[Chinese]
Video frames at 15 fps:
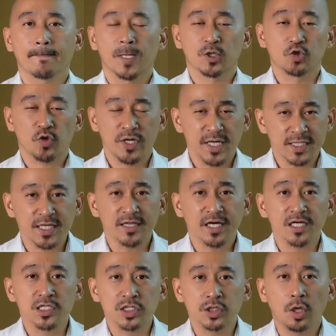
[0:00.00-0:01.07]
那所以也在那
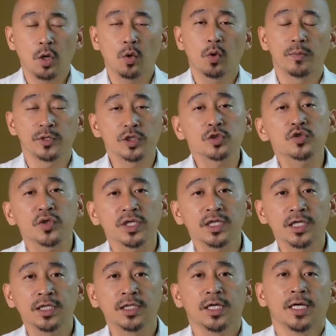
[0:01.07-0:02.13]
个时候，我们就决
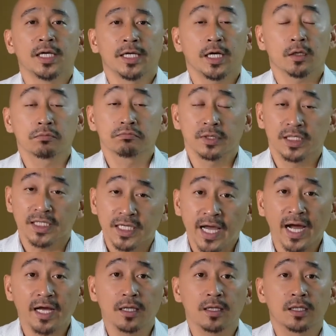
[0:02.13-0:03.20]
定要离
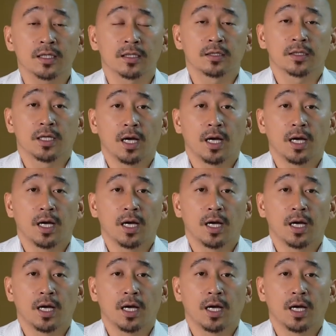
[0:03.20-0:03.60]
开了。